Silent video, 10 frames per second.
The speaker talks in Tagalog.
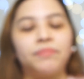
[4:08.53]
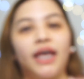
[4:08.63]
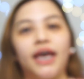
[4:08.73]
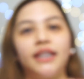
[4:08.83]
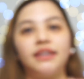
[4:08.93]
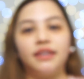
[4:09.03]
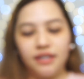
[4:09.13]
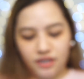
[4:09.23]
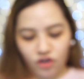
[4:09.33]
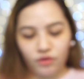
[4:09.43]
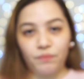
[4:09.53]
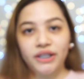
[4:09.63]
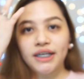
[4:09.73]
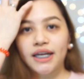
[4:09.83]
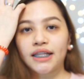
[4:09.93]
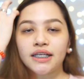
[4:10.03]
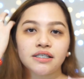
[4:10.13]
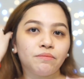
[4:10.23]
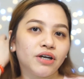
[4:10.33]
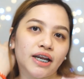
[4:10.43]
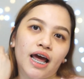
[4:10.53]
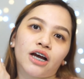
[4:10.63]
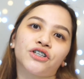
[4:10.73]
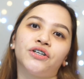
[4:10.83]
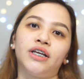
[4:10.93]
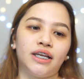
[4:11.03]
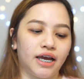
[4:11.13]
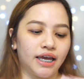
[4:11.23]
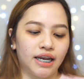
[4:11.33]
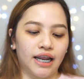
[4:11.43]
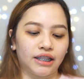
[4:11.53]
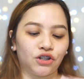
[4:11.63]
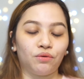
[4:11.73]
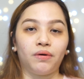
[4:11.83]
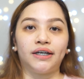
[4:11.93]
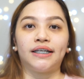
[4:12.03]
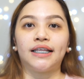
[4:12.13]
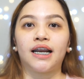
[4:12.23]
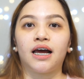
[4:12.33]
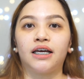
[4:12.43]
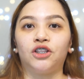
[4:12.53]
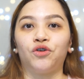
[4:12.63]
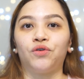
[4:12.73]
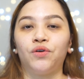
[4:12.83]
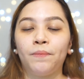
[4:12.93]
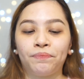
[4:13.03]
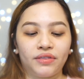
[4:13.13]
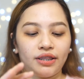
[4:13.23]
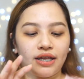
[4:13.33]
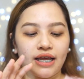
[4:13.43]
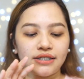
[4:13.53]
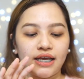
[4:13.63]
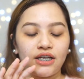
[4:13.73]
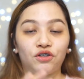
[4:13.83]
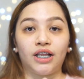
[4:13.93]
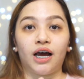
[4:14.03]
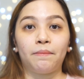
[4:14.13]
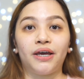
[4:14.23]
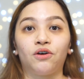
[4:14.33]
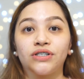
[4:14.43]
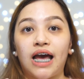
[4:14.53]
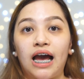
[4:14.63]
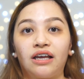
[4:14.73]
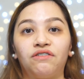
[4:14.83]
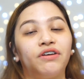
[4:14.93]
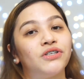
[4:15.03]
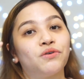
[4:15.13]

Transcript: And yon pwede na nating simulan actually. Lagay na natin itong mga natirang ito na nasa likod ng kamay ko sa aking face.